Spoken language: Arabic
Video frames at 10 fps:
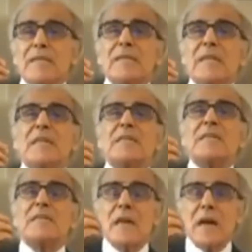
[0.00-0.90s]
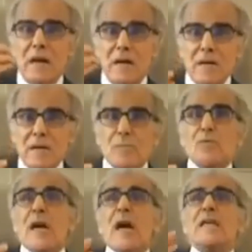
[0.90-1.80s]
بالاساس ديال
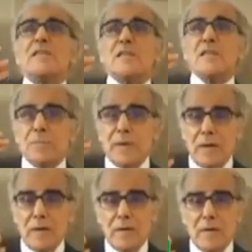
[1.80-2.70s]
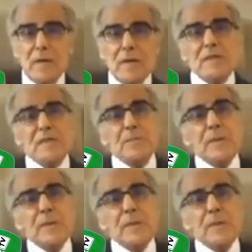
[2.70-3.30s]
الثقه والثقه علاش تتبنى